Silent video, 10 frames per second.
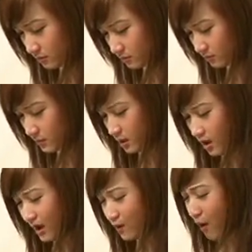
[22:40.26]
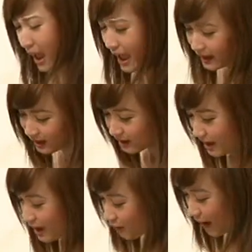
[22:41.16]
thiệt nó hoàng nó
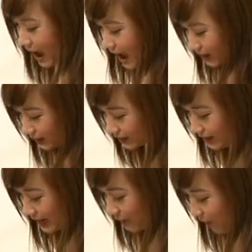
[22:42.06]
hoàng tỉnh yên nó